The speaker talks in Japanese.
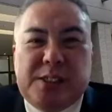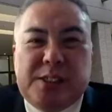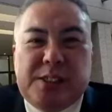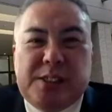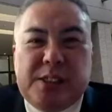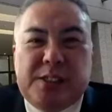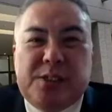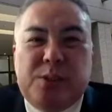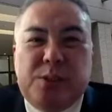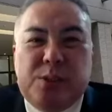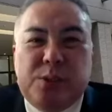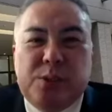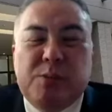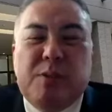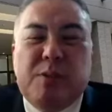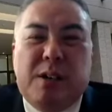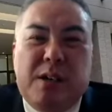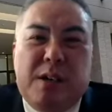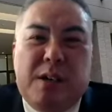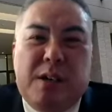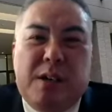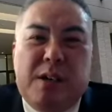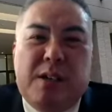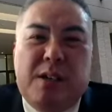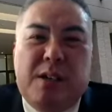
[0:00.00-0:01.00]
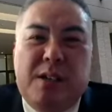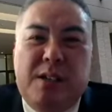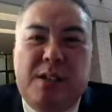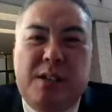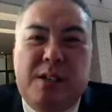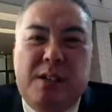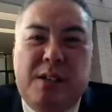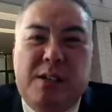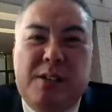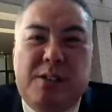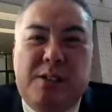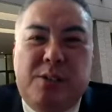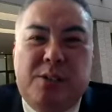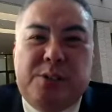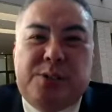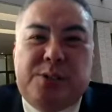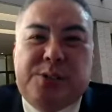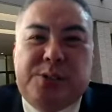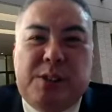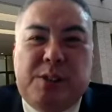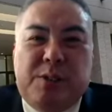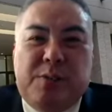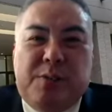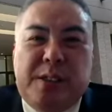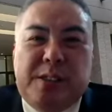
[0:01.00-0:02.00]
ていうことは、はい、義経
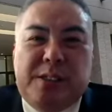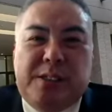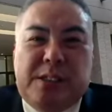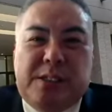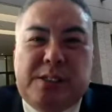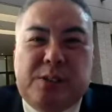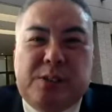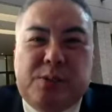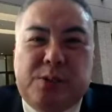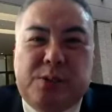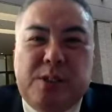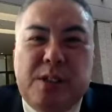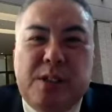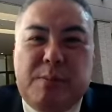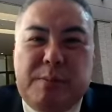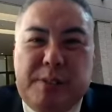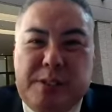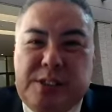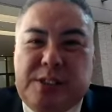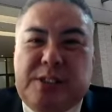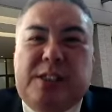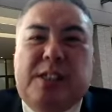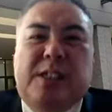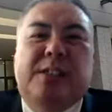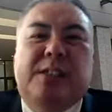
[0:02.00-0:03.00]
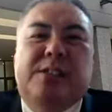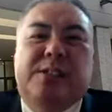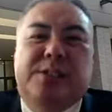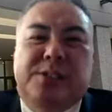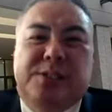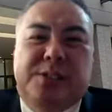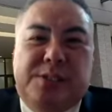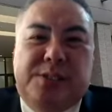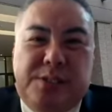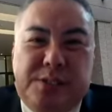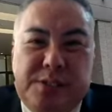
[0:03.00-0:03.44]
のファンだったことには間違いないです。弁慶